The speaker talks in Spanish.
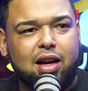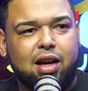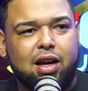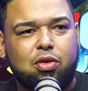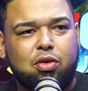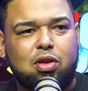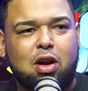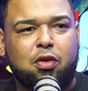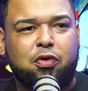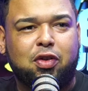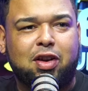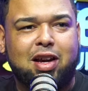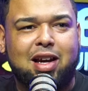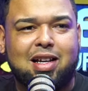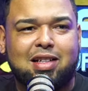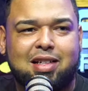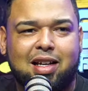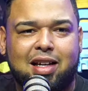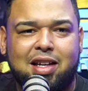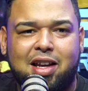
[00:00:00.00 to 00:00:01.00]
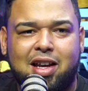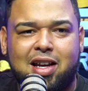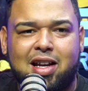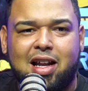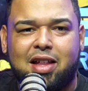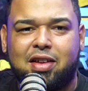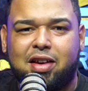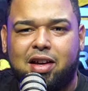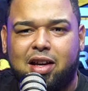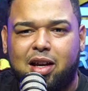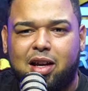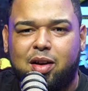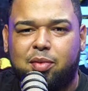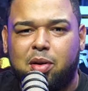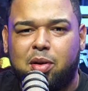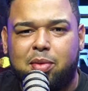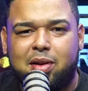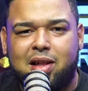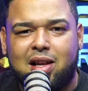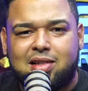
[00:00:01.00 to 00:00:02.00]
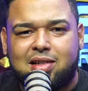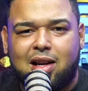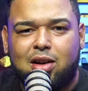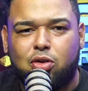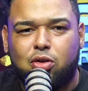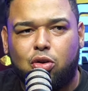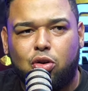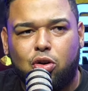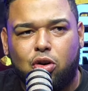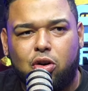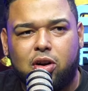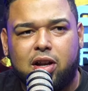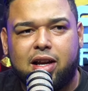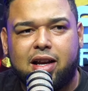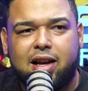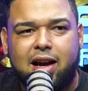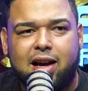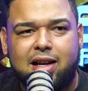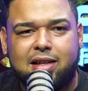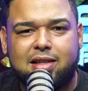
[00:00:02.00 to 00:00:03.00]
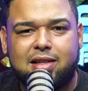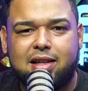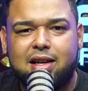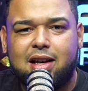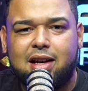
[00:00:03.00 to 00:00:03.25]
una fiesta llena de bebidas alcohólicas,